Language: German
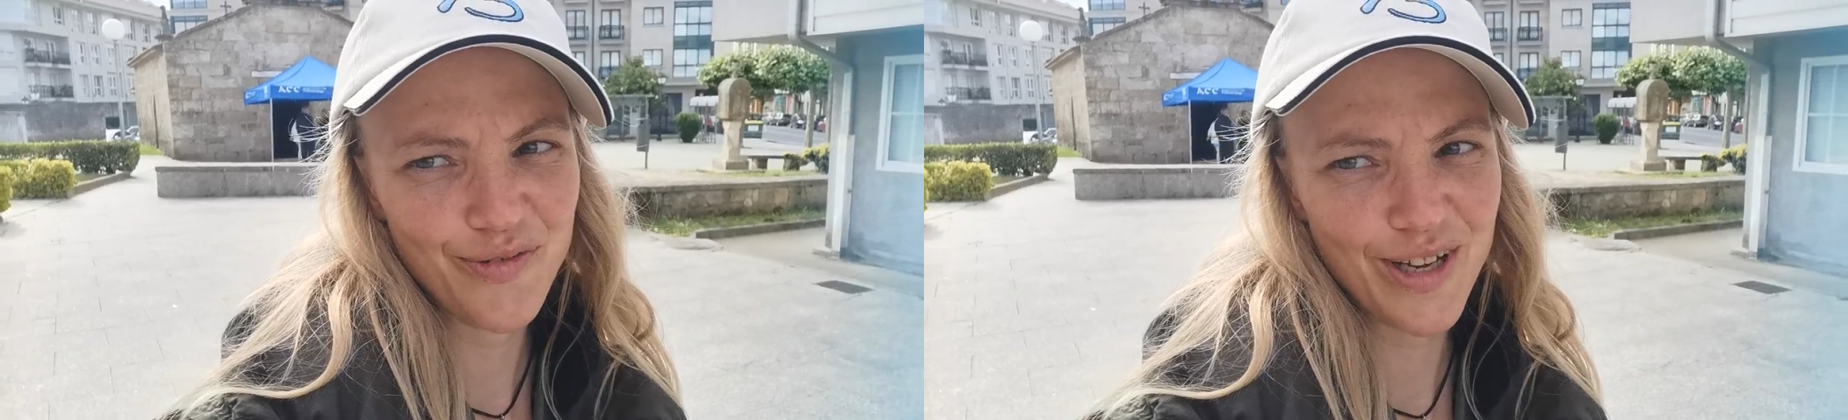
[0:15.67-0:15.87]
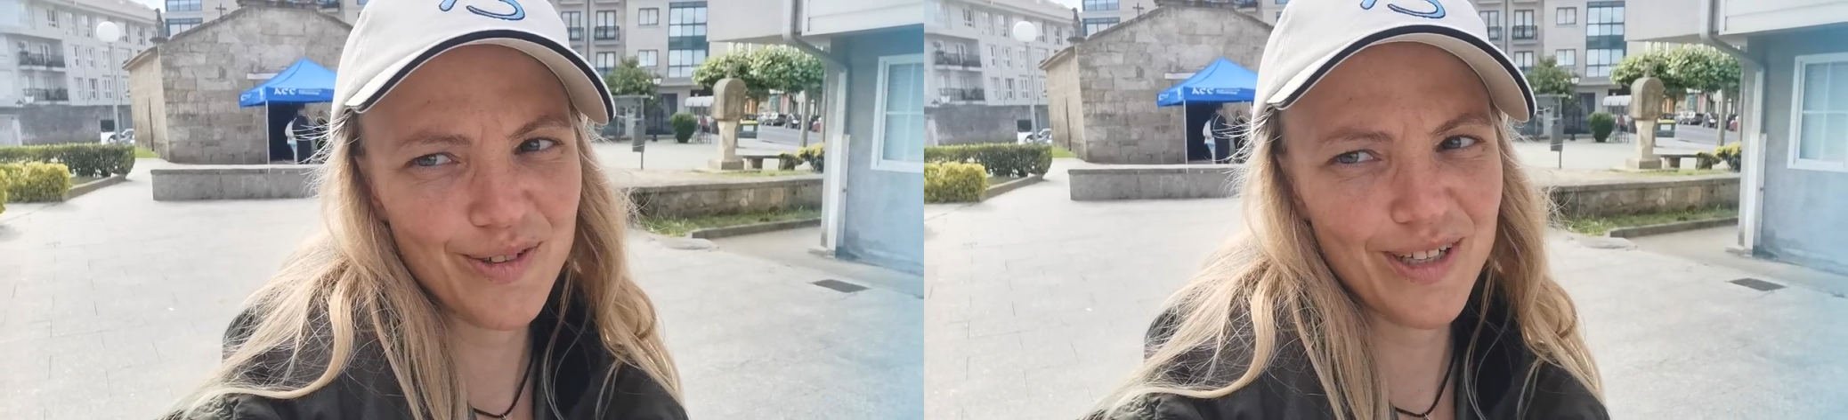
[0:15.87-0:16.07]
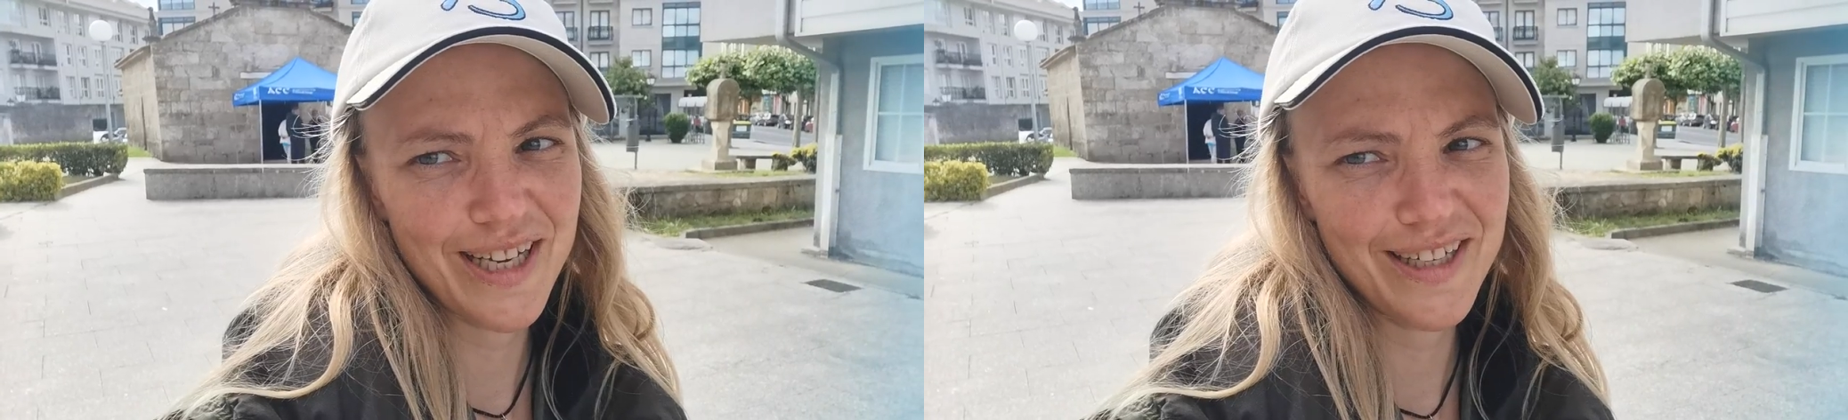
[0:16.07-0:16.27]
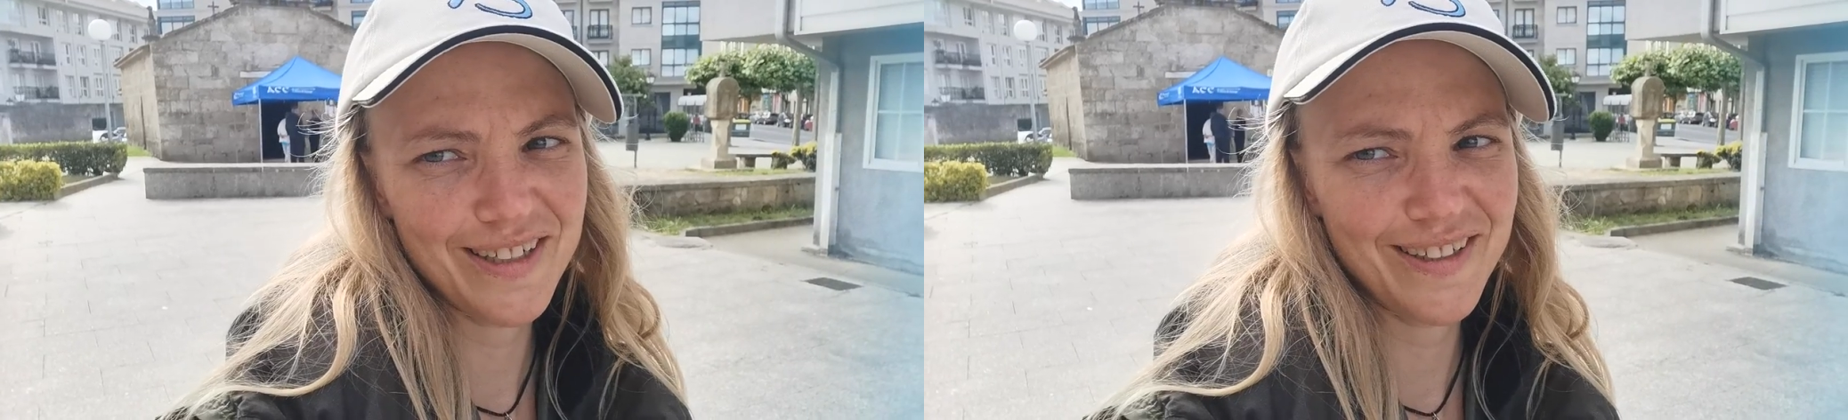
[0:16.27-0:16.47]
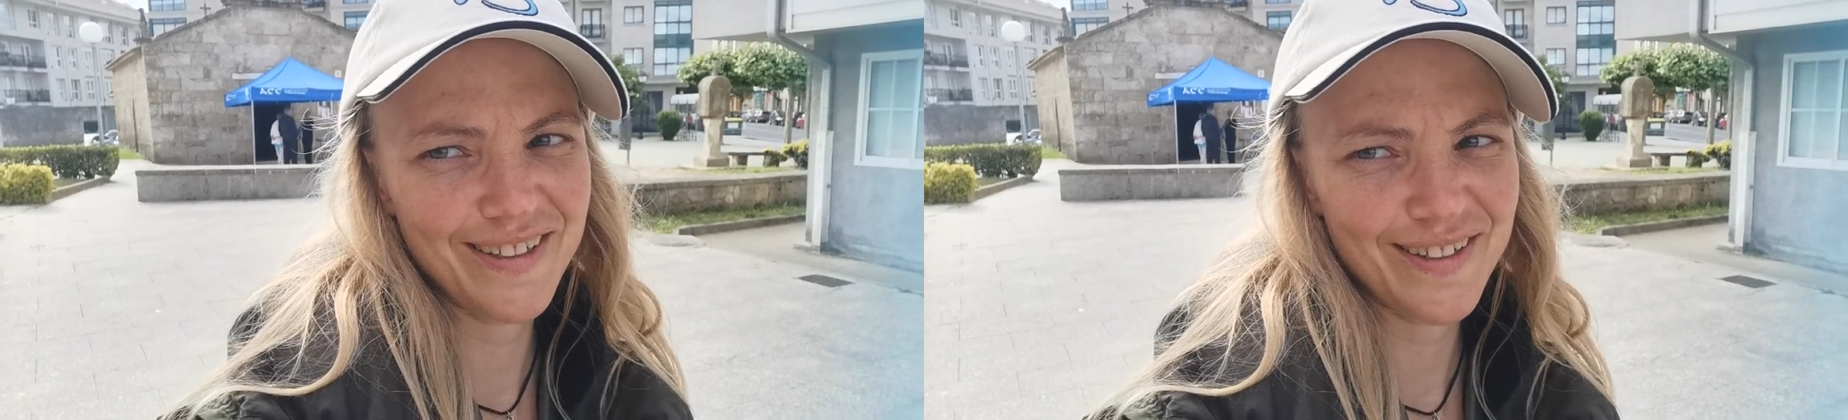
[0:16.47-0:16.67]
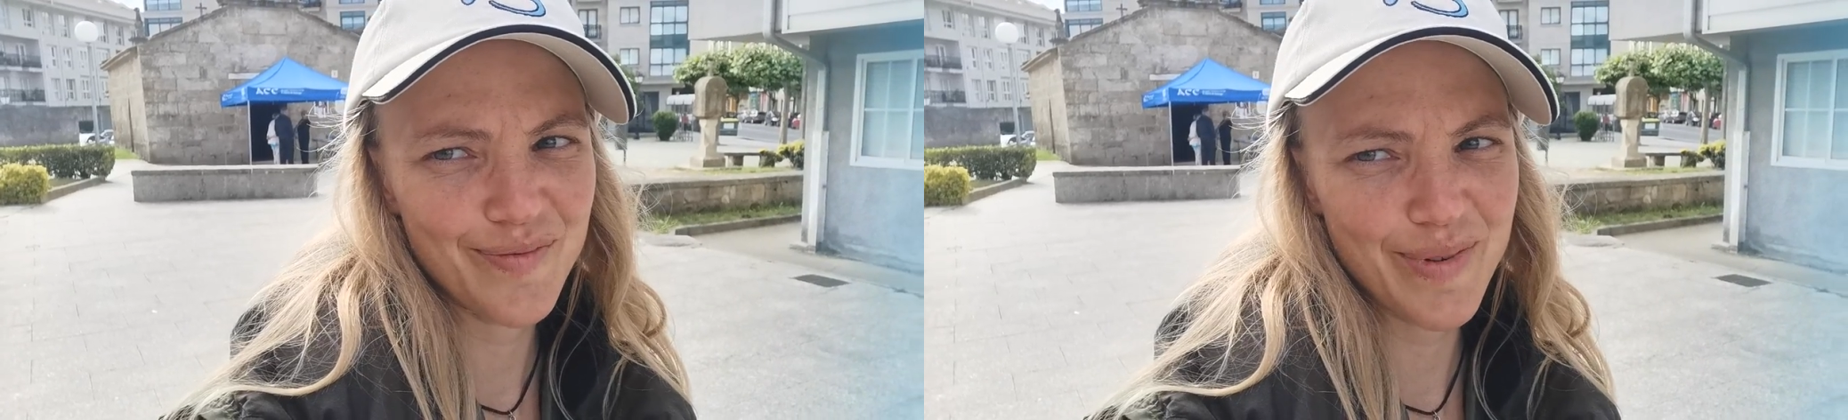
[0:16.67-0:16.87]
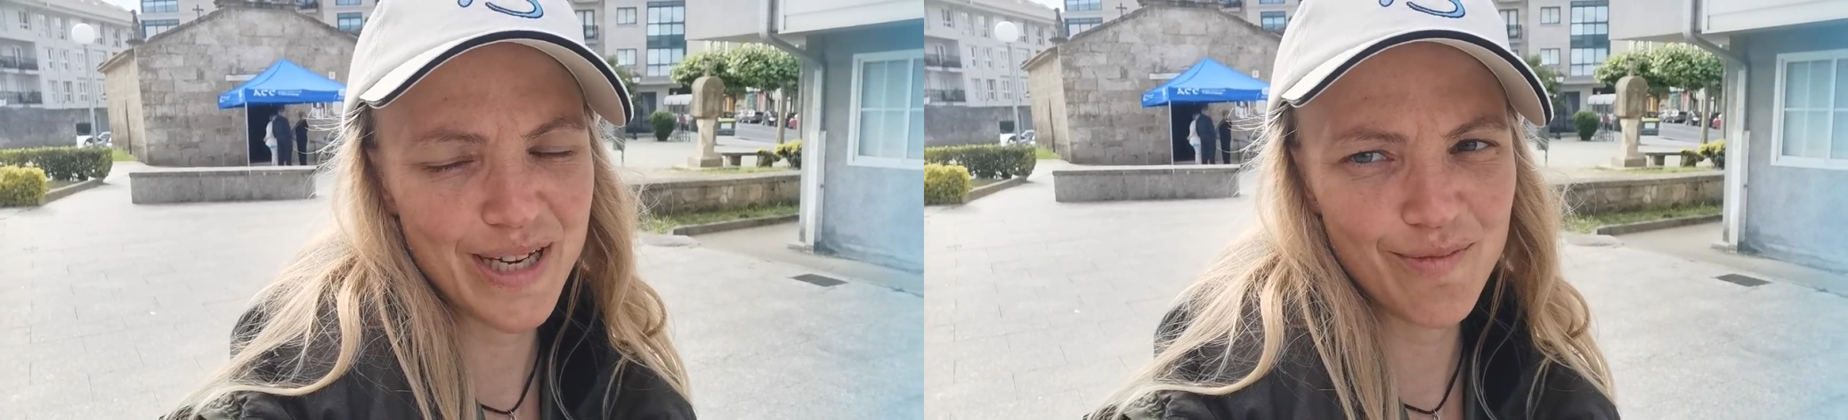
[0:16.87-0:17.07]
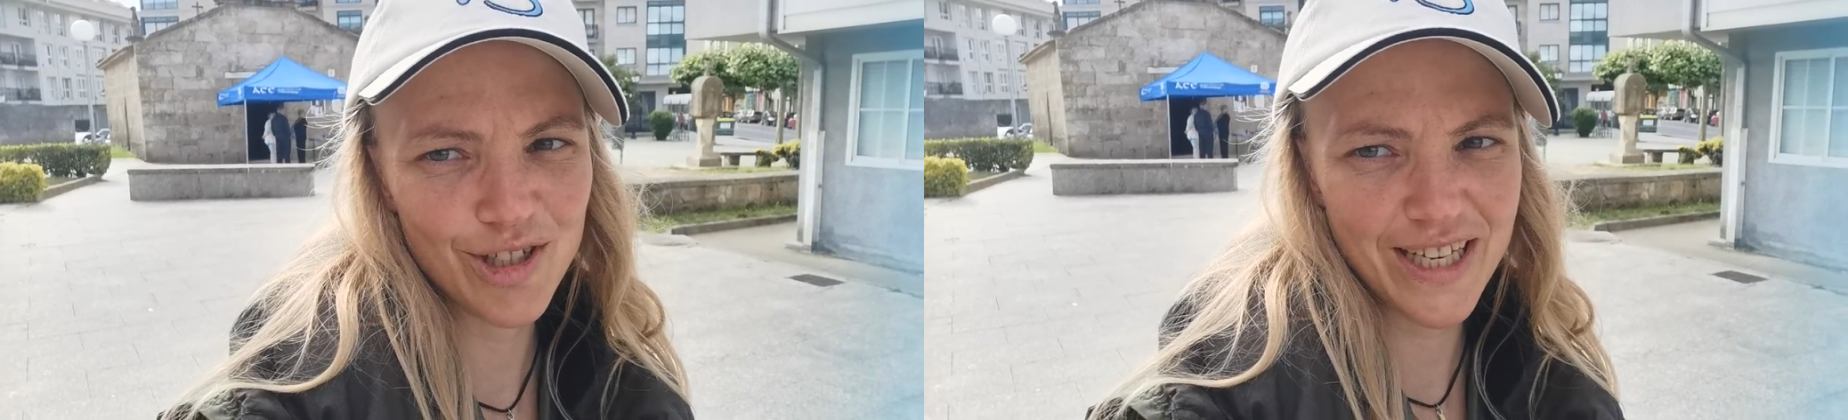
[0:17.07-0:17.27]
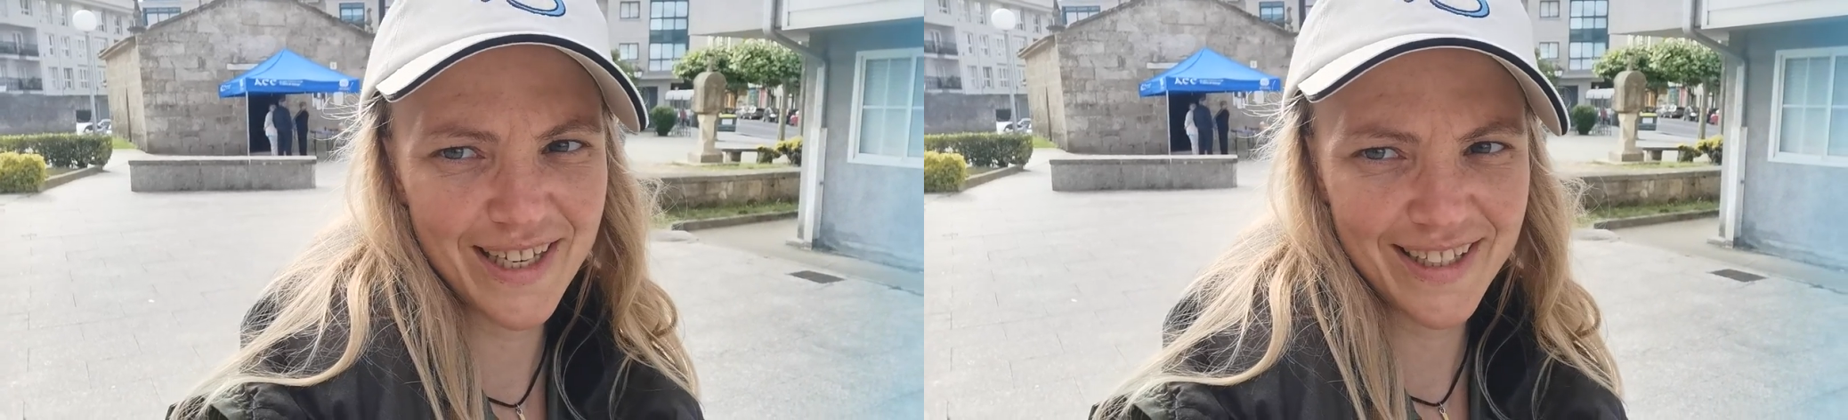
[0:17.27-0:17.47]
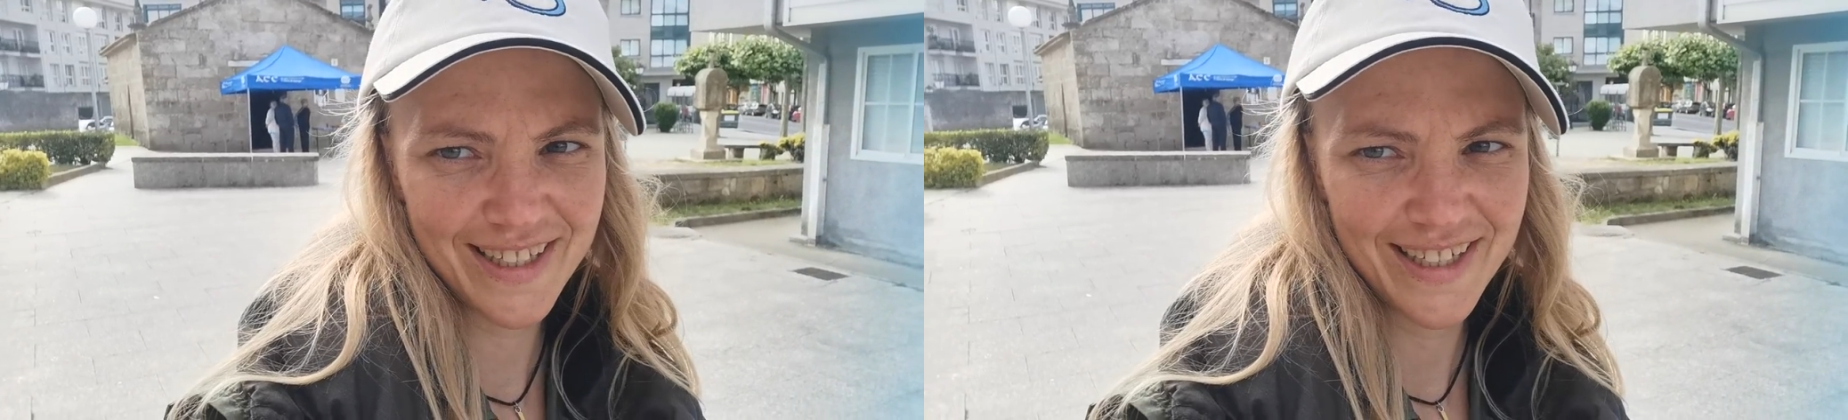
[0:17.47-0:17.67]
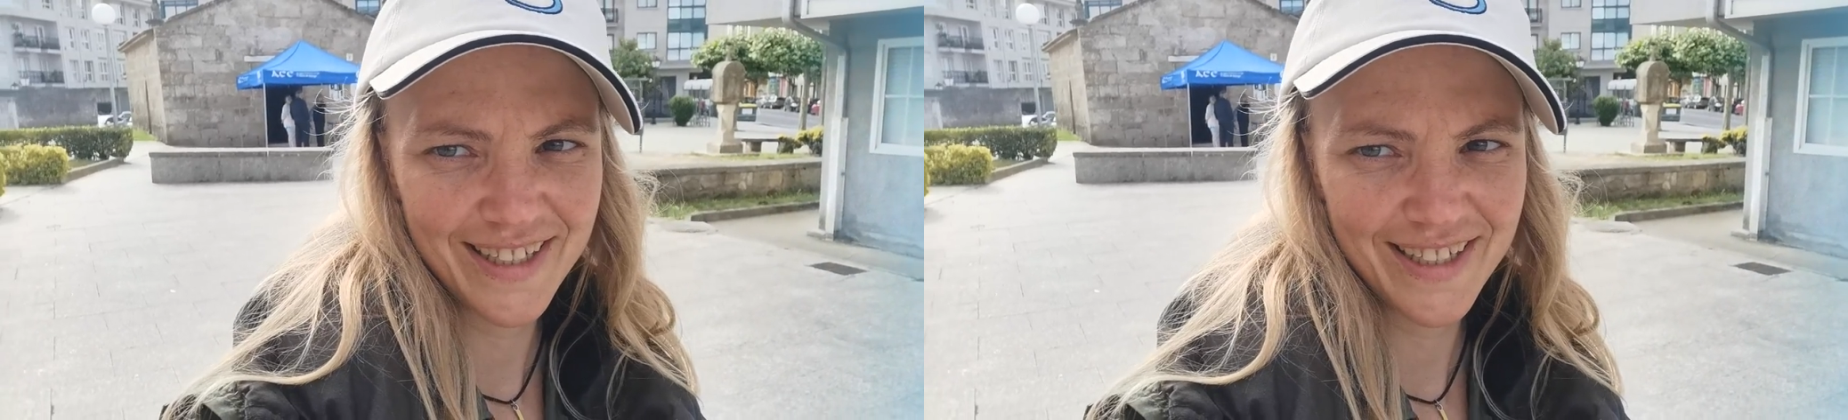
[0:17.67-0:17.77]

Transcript: Frau da hinten bei dem Stand,